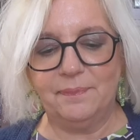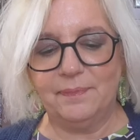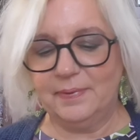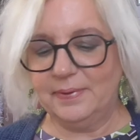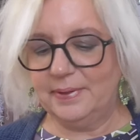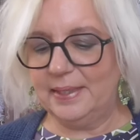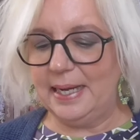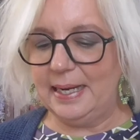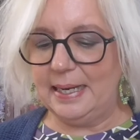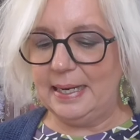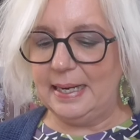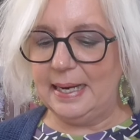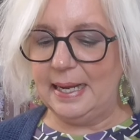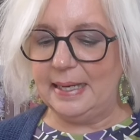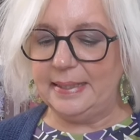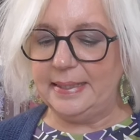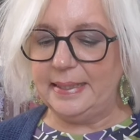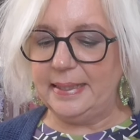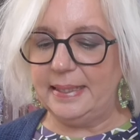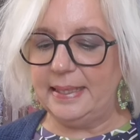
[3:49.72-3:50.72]
della
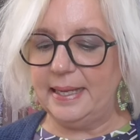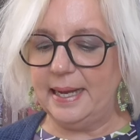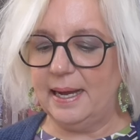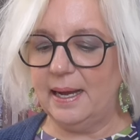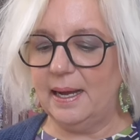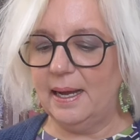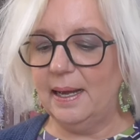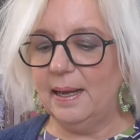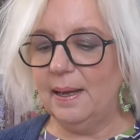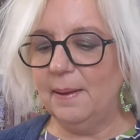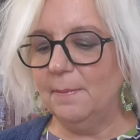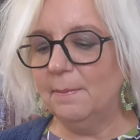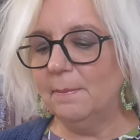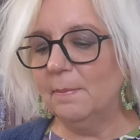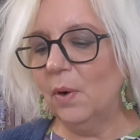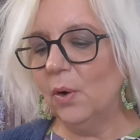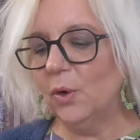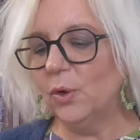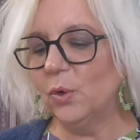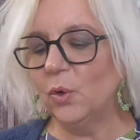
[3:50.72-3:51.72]
linea eh,
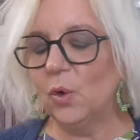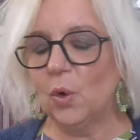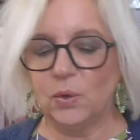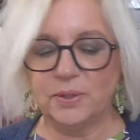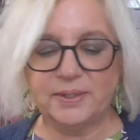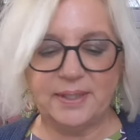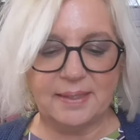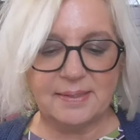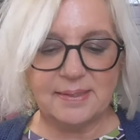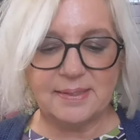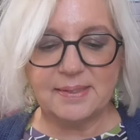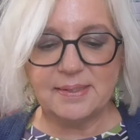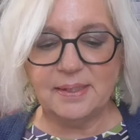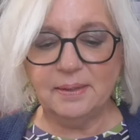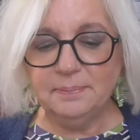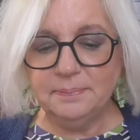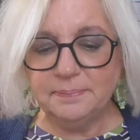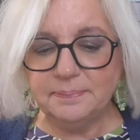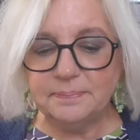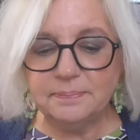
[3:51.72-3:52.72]

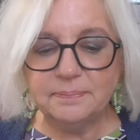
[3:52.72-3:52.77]
Monogotas,